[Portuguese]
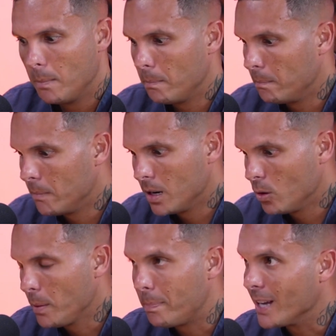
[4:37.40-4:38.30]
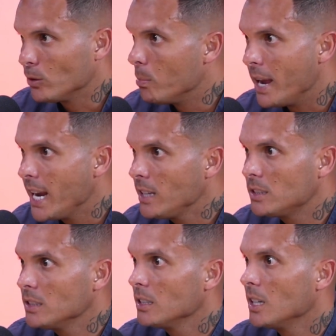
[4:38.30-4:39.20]
mão e pé
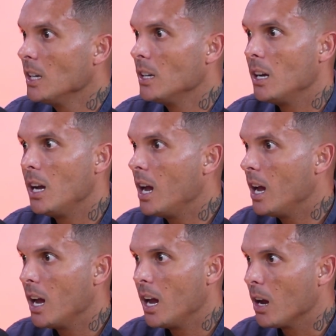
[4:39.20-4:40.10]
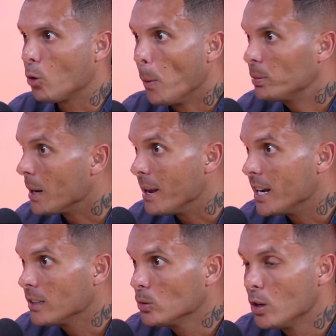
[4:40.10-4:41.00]
dormente é, corpo
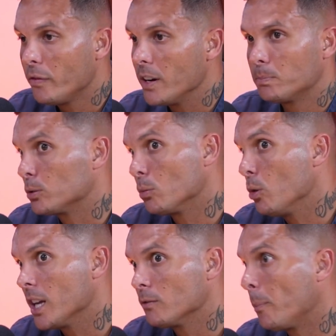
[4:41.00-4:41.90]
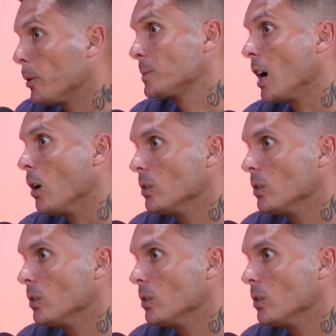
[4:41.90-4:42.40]
tremendo. Eu falei, pô, tô morrendo, vou pro hospital.